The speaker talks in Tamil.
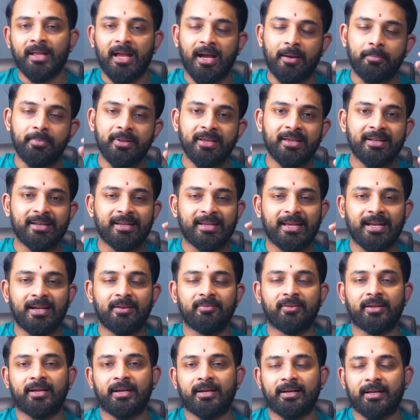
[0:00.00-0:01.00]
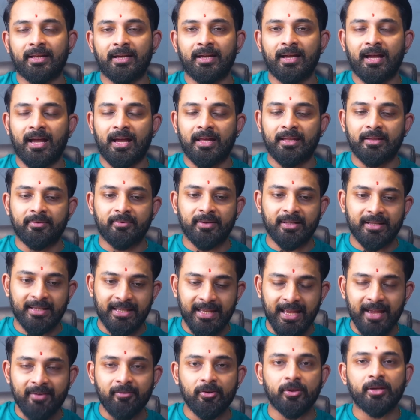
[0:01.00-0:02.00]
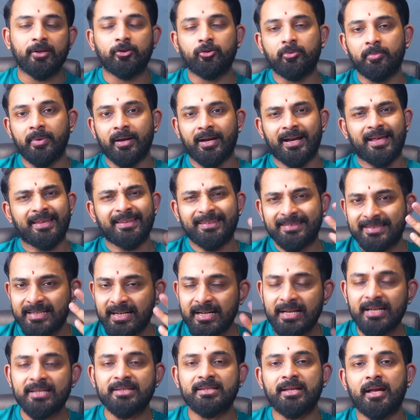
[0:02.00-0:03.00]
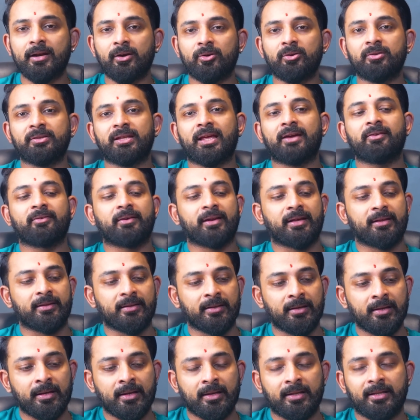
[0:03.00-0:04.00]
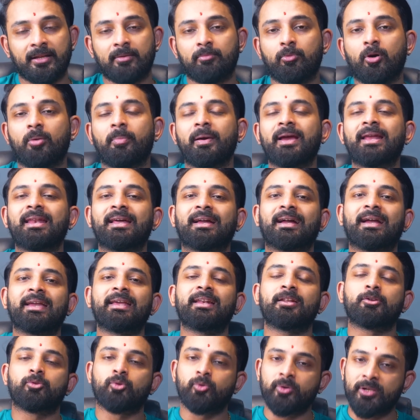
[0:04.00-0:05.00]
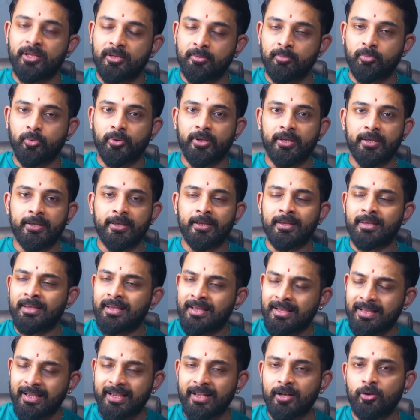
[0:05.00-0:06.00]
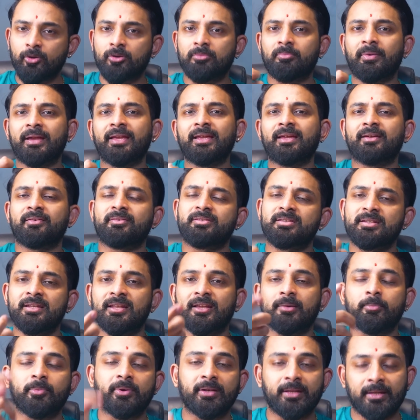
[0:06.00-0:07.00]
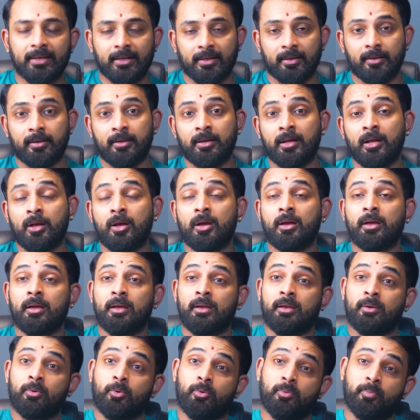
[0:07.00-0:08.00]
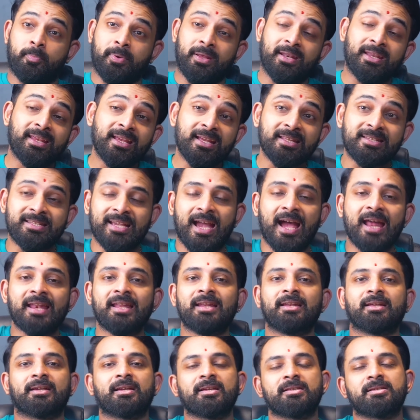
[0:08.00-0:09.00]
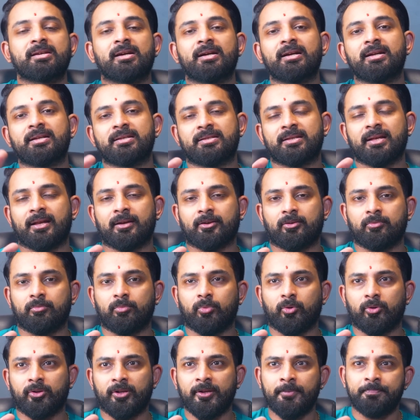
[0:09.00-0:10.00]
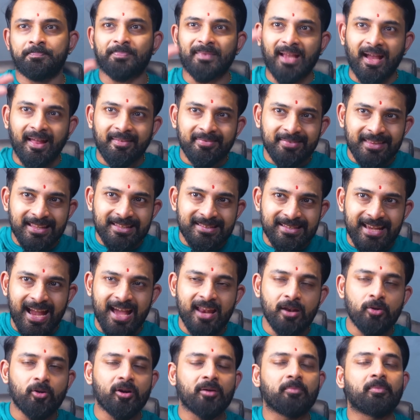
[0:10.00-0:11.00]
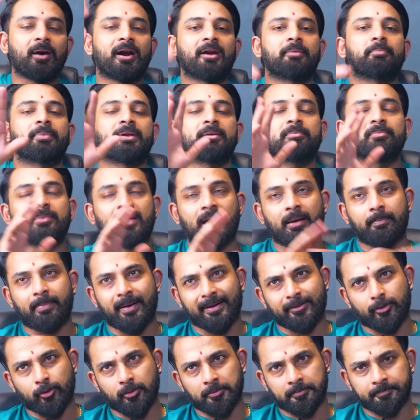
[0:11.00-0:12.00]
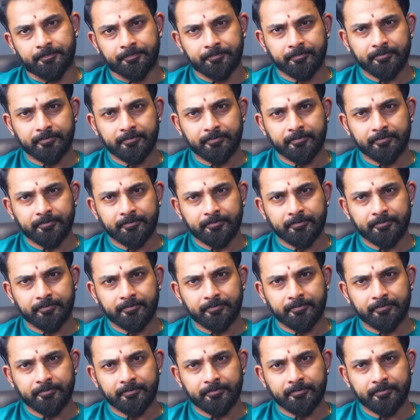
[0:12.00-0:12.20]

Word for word: அப்படிங்கிற கேள்வி கேட்டால் அதை விட கேவலம் எதுவுமே கிடையாது ஜேர்னலிஸ்ட்டாக இருக்கணும்னு தேவை கிடையாது இந்த மொபைலை கையில் தூக்கின்னு போய் கையில் ஒரு மைக்கை வச்சு நீங்கள் போய் நிற்கலாம் ஒரு பெரிய சேனலுக்கு ஜேர்னலிஸ்ட்டாக இருக்கும்போது அந்த சேனலோட மாண்பையும் காப்பாற்றும்